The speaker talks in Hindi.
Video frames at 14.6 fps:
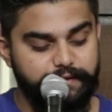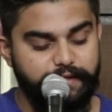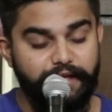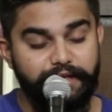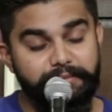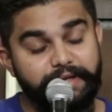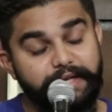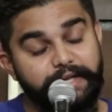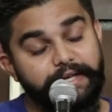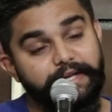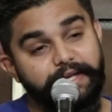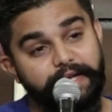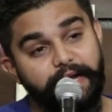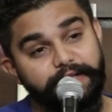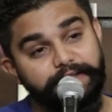कल मैं गिर
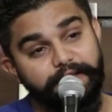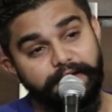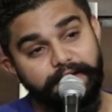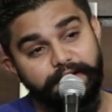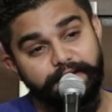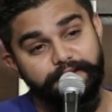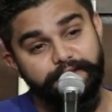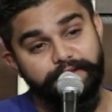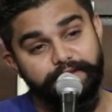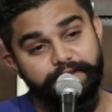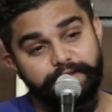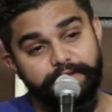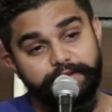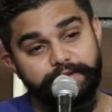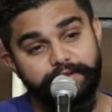गया था
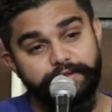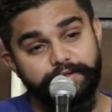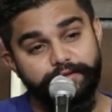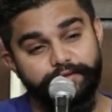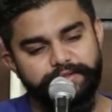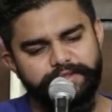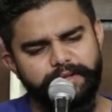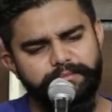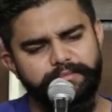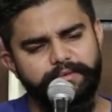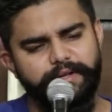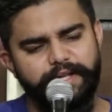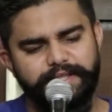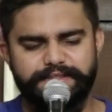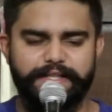तो सब
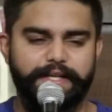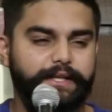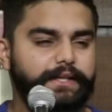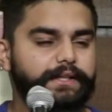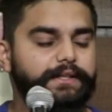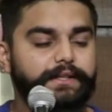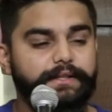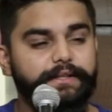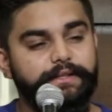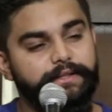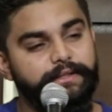हंस रहे थे